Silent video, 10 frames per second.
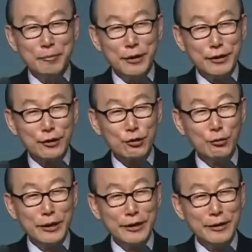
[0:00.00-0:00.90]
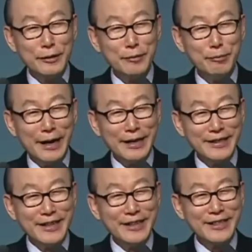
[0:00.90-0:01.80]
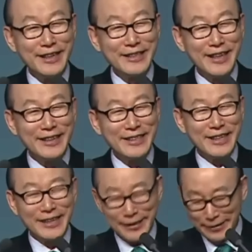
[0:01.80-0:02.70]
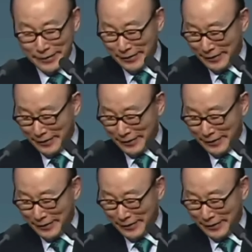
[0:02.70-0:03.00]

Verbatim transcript: 벌써 수명이 많이 연장되었어요.